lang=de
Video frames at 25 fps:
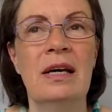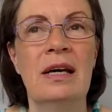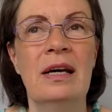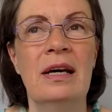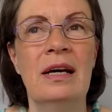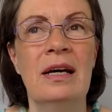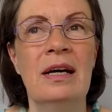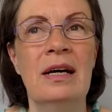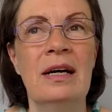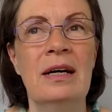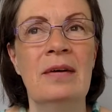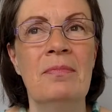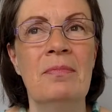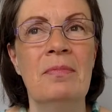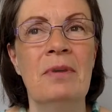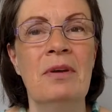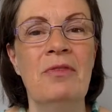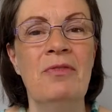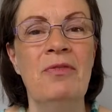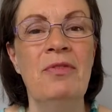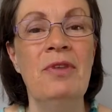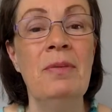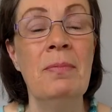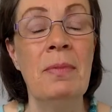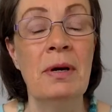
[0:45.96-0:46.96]
ähm,
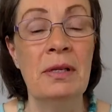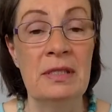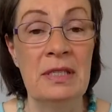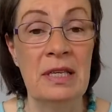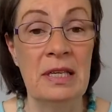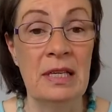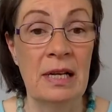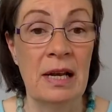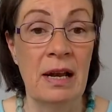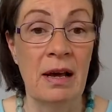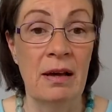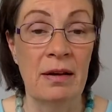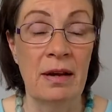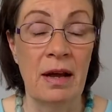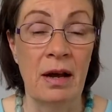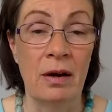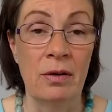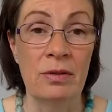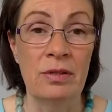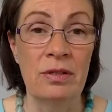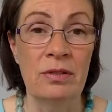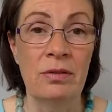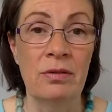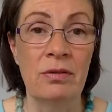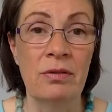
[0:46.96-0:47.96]
wie man sich klar
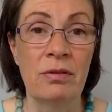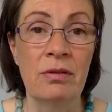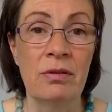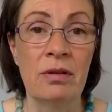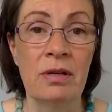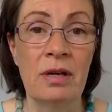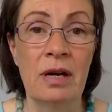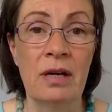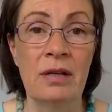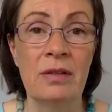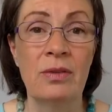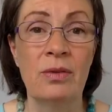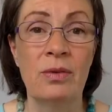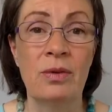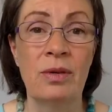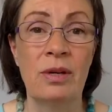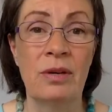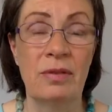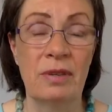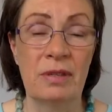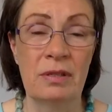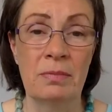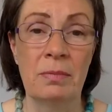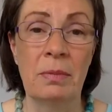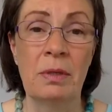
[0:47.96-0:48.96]
ausdrücken kann oder
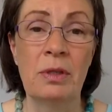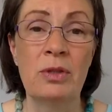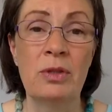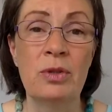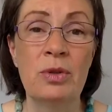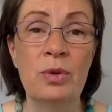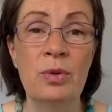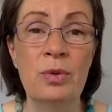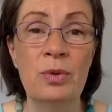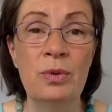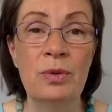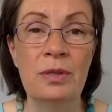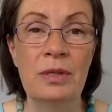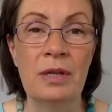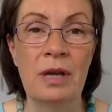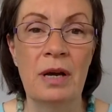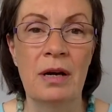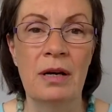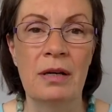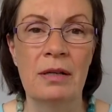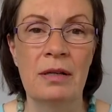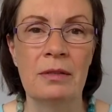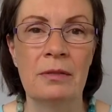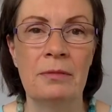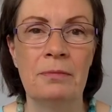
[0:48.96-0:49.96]
was man tun
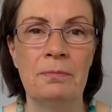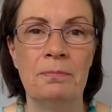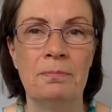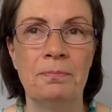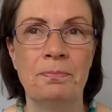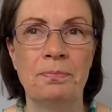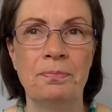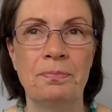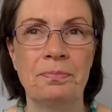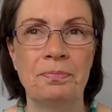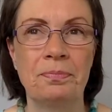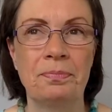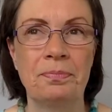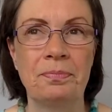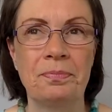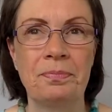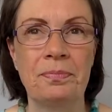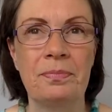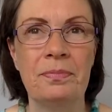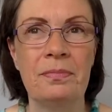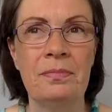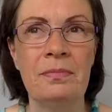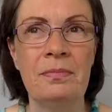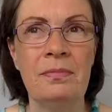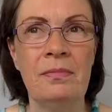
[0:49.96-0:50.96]
kann,
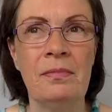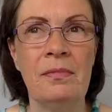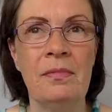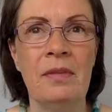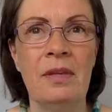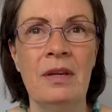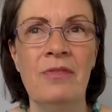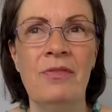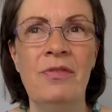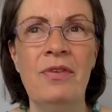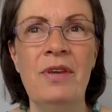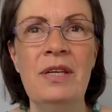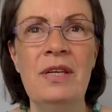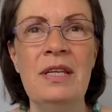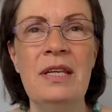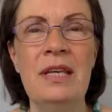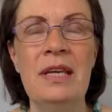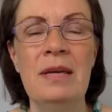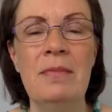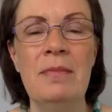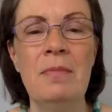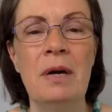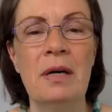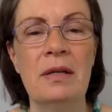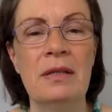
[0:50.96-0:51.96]
wenn
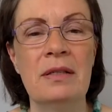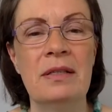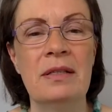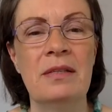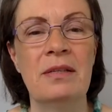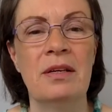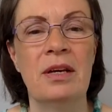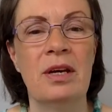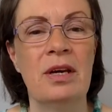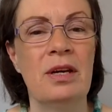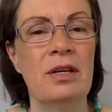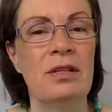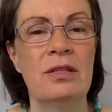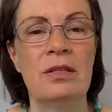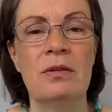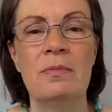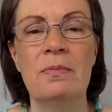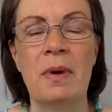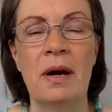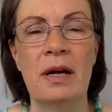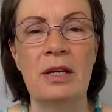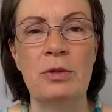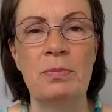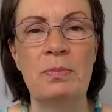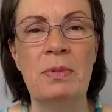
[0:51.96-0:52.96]
jemand zum
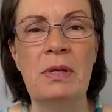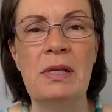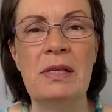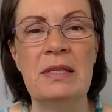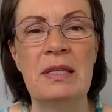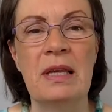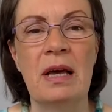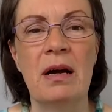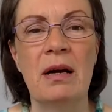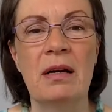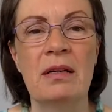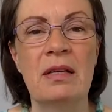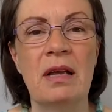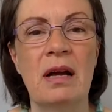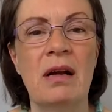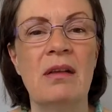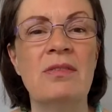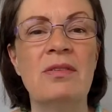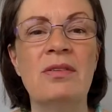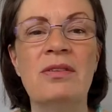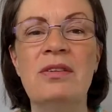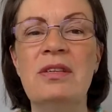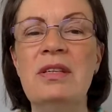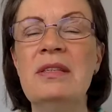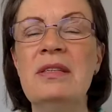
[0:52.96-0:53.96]
Beispiel sagt,
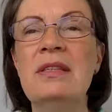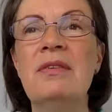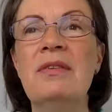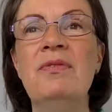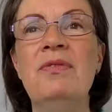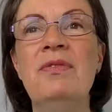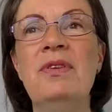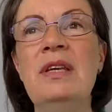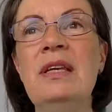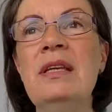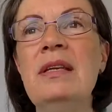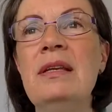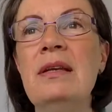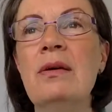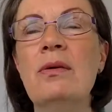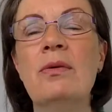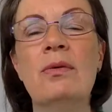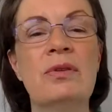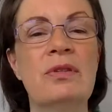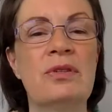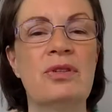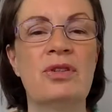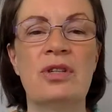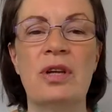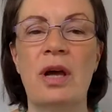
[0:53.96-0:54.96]
also diese
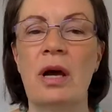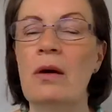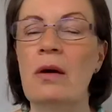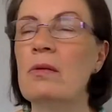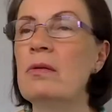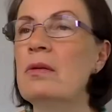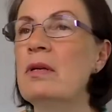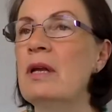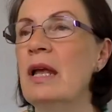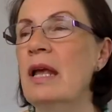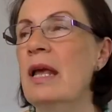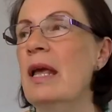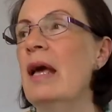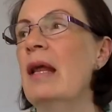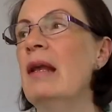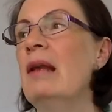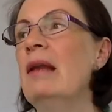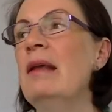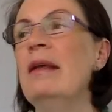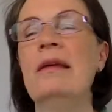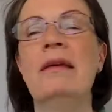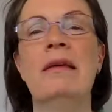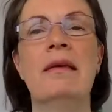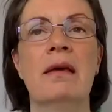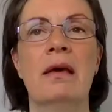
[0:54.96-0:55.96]
Videos schauen
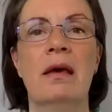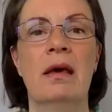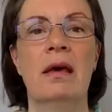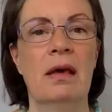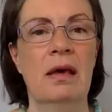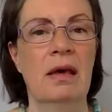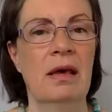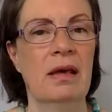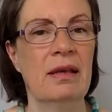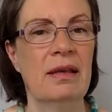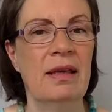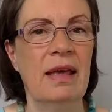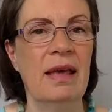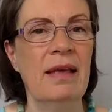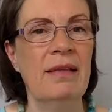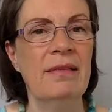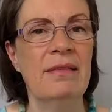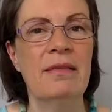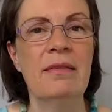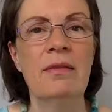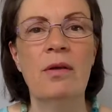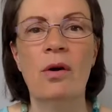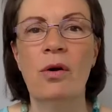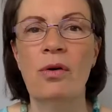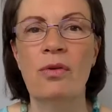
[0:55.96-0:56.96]
ehrlich, geht
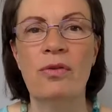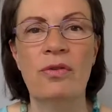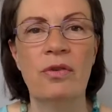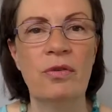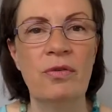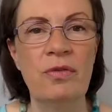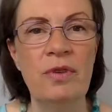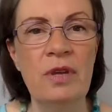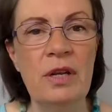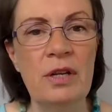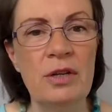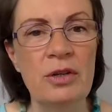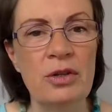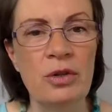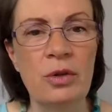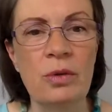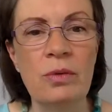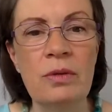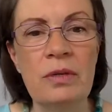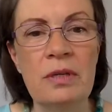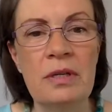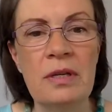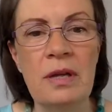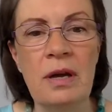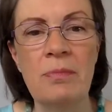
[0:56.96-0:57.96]
es noch so viele
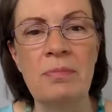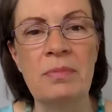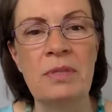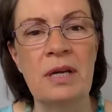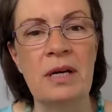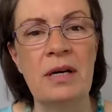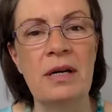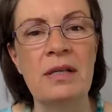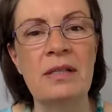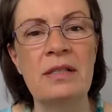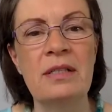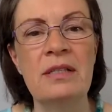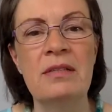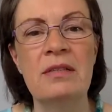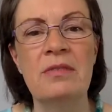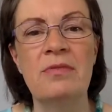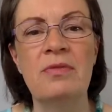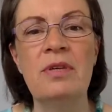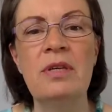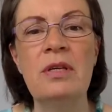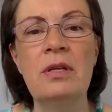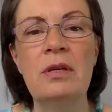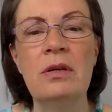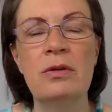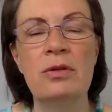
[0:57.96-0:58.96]
Stunden am Tag diese
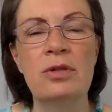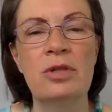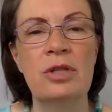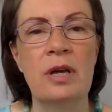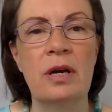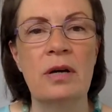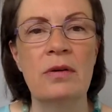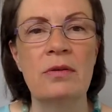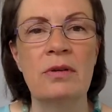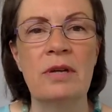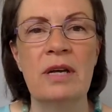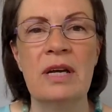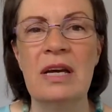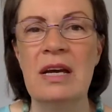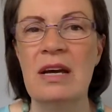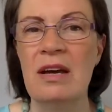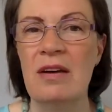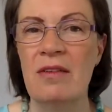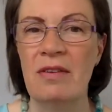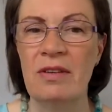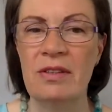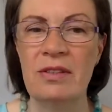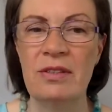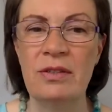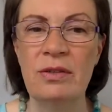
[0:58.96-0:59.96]
Videos schauen,
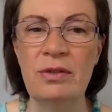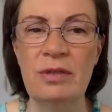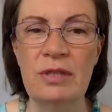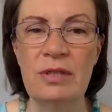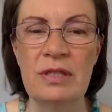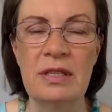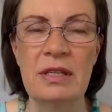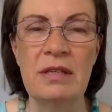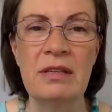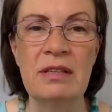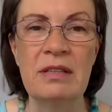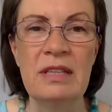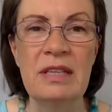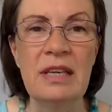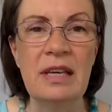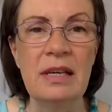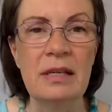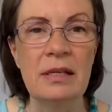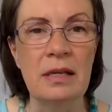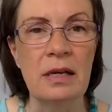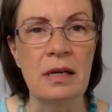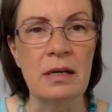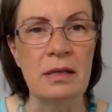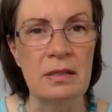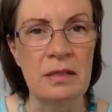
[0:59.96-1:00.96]
was nützt denn dir
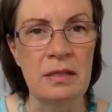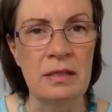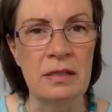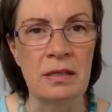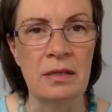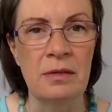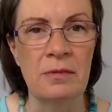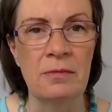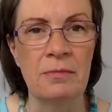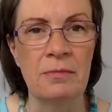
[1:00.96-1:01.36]
das?